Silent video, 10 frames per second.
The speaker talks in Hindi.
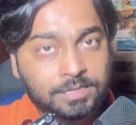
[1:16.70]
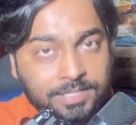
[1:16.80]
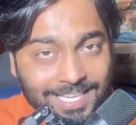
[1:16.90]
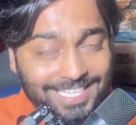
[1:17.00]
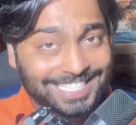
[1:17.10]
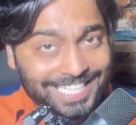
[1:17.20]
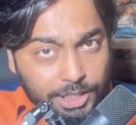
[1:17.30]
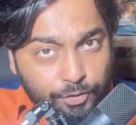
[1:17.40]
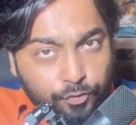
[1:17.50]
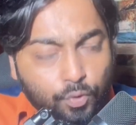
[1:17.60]

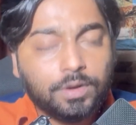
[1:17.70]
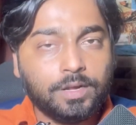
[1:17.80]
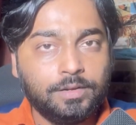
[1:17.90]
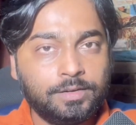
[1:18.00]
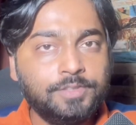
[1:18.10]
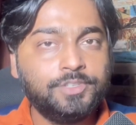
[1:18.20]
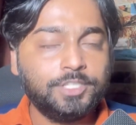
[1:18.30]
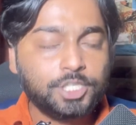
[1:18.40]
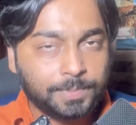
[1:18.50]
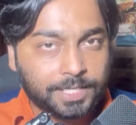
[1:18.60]
सक्सेसफुल रन
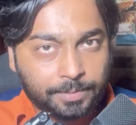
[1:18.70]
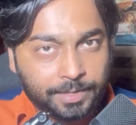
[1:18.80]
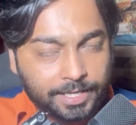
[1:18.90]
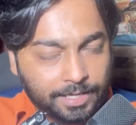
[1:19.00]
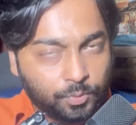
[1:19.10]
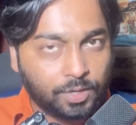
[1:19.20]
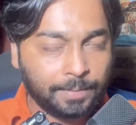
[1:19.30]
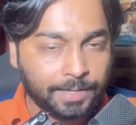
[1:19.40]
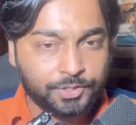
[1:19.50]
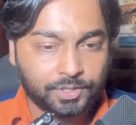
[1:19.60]
जिसमें टीम इंडिया ने
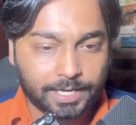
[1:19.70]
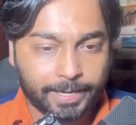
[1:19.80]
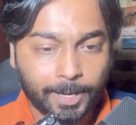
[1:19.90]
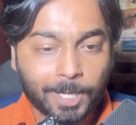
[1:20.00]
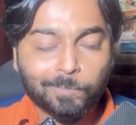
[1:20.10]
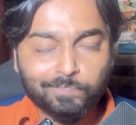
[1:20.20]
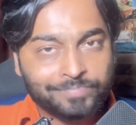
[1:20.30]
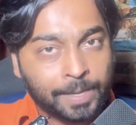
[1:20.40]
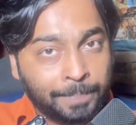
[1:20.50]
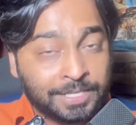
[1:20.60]
मुकाबला जीता है
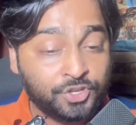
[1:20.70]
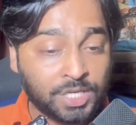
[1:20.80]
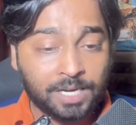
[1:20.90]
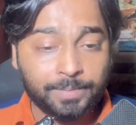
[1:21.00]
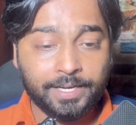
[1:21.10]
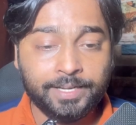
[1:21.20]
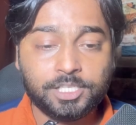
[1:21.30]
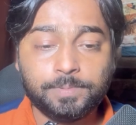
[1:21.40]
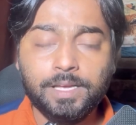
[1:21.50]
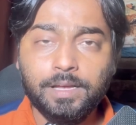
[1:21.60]
पंचानवे
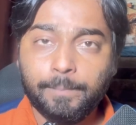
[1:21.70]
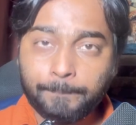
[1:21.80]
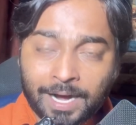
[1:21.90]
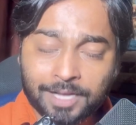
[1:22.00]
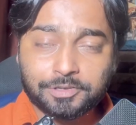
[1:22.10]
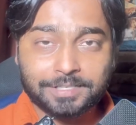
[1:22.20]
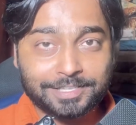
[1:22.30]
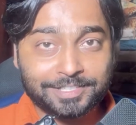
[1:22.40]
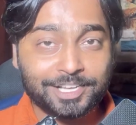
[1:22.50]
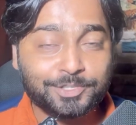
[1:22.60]
इनिंग्स में पांच हजार
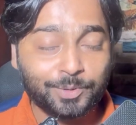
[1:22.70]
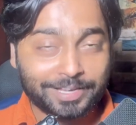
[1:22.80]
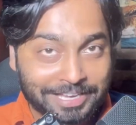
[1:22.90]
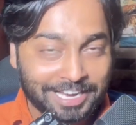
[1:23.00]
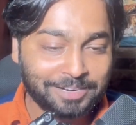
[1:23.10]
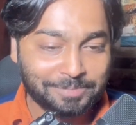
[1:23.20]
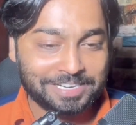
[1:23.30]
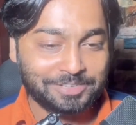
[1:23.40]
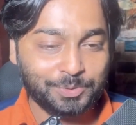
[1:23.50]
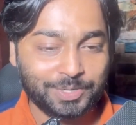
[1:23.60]
छह सौ इक्यानवे
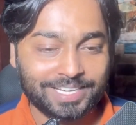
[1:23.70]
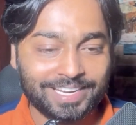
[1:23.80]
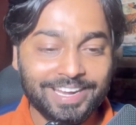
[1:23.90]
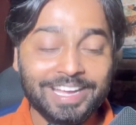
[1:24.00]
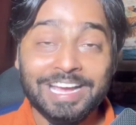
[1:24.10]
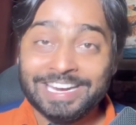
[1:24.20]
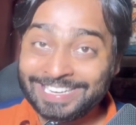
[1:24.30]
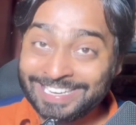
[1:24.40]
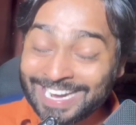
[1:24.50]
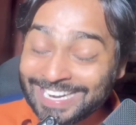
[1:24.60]
रन कूटे हैं
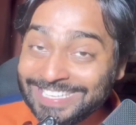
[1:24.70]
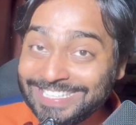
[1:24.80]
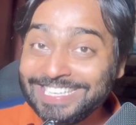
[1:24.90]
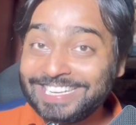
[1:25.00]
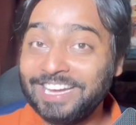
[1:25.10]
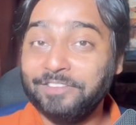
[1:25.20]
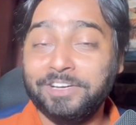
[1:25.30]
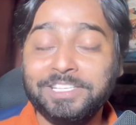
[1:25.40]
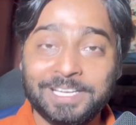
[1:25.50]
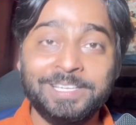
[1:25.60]
नाइन्टी का
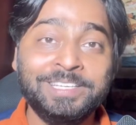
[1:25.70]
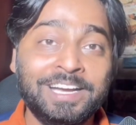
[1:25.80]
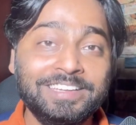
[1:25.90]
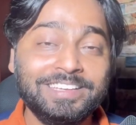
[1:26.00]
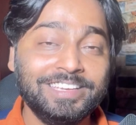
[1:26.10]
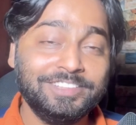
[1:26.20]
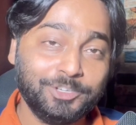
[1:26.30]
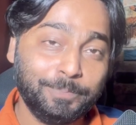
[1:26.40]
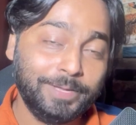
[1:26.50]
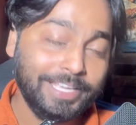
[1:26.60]
एवरेज है यानी कि
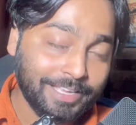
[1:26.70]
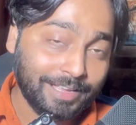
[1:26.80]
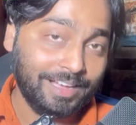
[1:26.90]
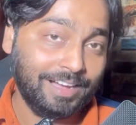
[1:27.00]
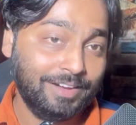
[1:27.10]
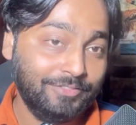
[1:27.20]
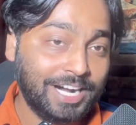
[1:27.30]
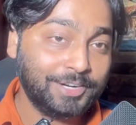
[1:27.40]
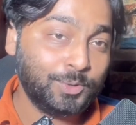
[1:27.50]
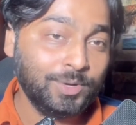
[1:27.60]
जब भी
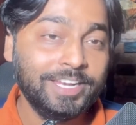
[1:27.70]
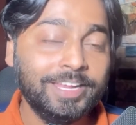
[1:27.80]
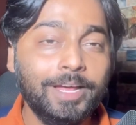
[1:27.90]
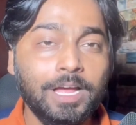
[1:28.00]
विराट कोहली ने